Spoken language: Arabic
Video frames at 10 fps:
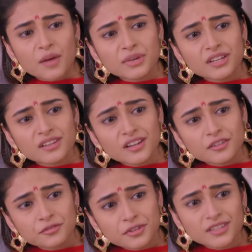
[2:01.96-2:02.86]
كرهك
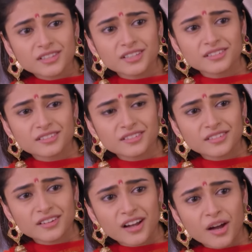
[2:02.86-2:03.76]
يا أختي
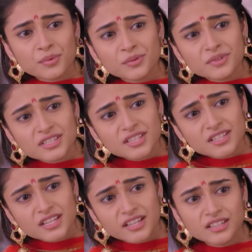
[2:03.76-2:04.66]
هو اللي
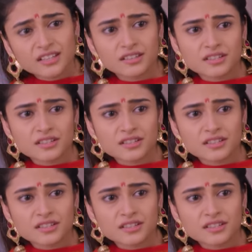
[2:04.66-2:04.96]
عاميكي عن